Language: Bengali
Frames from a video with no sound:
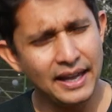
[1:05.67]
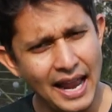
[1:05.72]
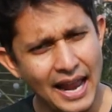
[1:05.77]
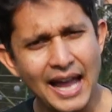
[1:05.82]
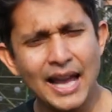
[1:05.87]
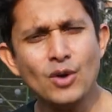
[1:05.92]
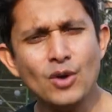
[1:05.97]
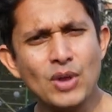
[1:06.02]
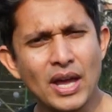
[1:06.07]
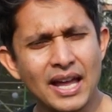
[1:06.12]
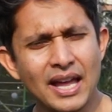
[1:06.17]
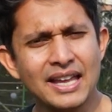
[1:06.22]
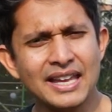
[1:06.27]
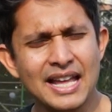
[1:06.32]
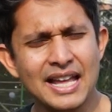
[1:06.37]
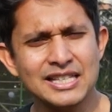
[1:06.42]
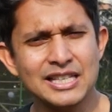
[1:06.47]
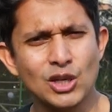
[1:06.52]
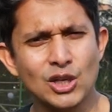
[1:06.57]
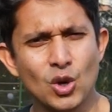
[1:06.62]
এর আগেও দেখা
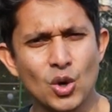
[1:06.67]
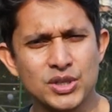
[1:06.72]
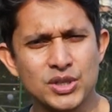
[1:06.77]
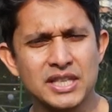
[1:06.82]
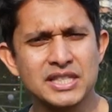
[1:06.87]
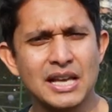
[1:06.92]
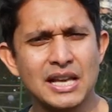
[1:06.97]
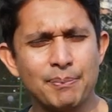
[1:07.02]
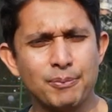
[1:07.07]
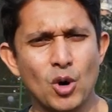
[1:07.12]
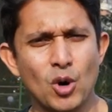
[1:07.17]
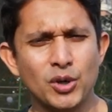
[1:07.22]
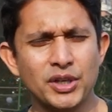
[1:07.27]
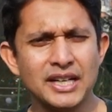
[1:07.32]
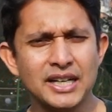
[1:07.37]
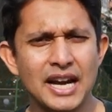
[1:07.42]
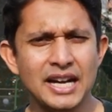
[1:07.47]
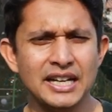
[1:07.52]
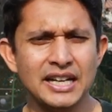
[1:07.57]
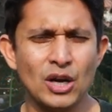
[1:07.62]
গিয়েছিল যে
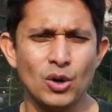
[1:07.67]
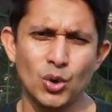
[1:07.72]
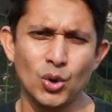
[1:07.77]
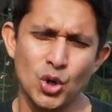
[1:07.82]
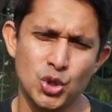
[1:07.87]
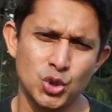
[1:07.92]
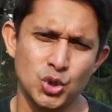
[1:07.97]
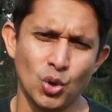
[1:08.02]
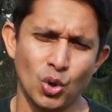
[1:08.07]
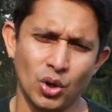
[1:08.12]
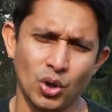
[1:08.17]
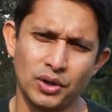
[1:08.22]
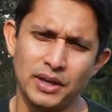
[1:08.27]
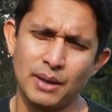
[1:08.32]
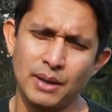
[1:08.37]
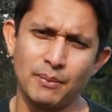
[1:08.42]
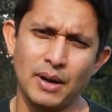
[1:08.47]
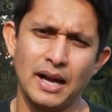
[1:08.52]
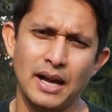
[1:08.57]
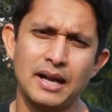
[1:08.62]
সাবকন্টিনেন্টে কোনো ট্যুর
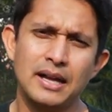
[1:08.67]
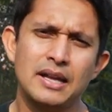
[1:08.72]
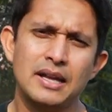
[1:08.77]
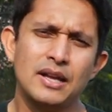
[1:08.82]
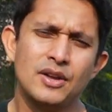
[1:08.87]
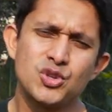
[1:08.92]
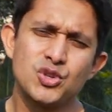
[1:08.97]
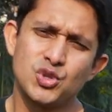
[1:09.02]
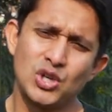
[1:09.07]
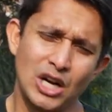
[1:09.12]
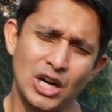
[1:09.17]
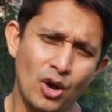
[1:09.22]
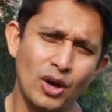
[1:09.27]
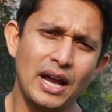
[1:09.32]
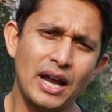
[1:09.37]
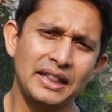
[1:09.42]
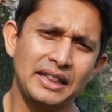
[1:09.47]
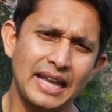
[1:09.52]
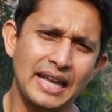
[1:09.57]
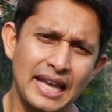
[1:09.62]
কিংবা
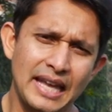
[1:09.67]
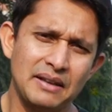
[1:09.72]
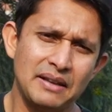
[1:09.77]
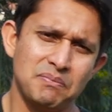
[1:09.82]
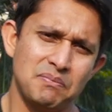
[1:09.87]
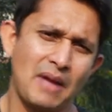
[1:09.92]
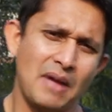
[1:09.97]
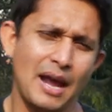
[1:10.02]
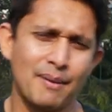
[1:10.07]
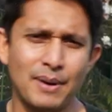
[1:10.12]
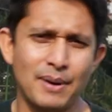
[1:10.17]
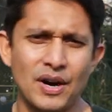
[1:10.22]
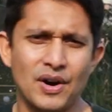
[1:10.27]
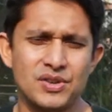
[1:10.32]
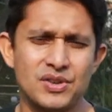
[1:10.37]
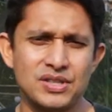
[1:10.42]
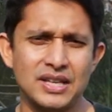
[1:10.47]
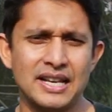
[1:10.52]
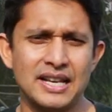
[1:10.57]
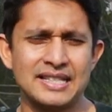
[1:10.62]
শ্রীলঙ্কাতে একবার
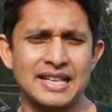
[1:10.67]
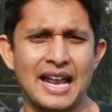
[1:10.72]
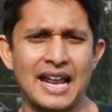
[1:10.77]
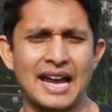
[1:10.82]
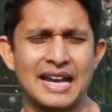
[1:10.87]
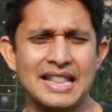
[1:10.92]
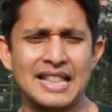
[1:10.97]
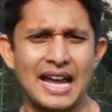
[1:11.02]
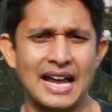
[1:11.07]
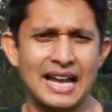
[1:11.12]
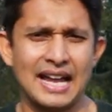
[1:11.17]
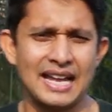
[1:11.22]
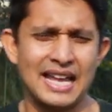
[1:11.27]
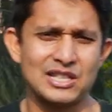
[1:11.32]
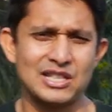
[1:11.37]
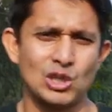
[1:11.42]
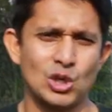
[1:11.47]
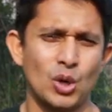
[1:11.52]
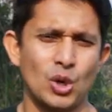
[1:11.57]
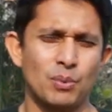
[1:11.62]
সিরিজের আগে দেখা
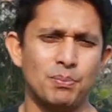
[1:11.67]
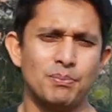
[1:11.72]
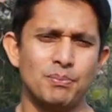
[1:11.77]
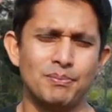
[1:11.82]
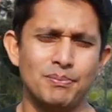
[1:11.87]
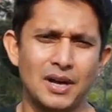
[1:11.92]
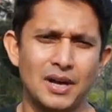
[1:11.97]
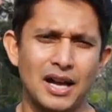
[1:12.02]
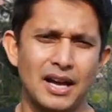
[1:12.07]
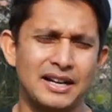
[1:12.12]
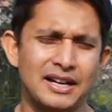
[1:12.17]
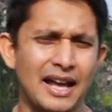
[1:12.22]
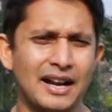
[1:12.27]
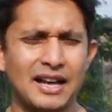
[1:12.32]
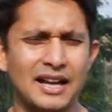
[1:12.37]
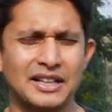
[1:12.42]
গিয়েছিল ডান